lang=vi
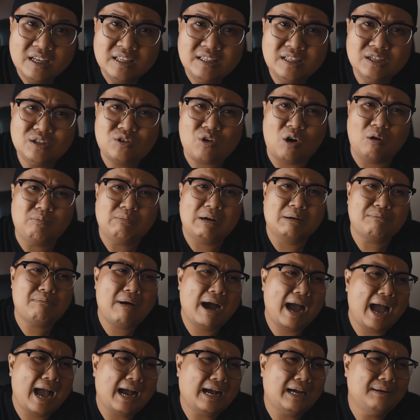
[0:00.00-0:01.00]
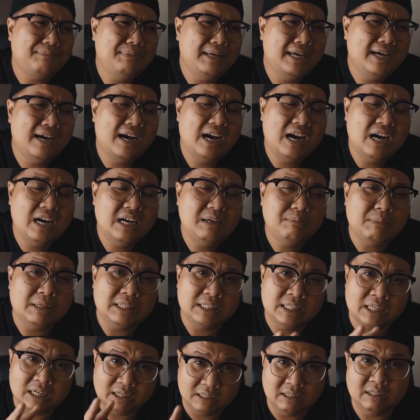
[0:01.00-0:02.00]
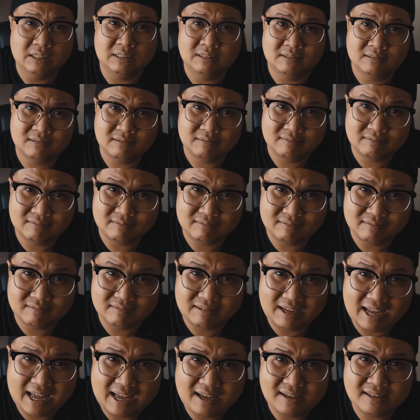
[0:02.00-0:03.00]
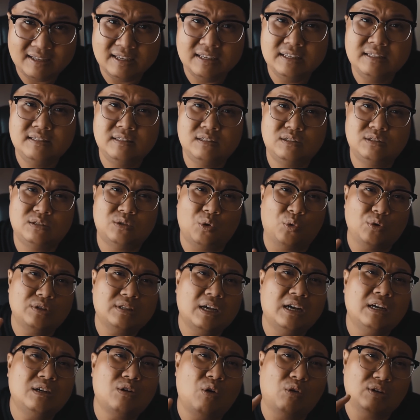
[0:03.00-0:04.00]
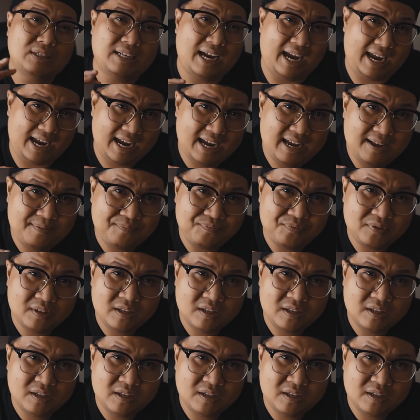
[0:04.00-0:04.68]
Chứ còn mà ba cái bia hơi bình thường ha Tụi Tân còn trẻ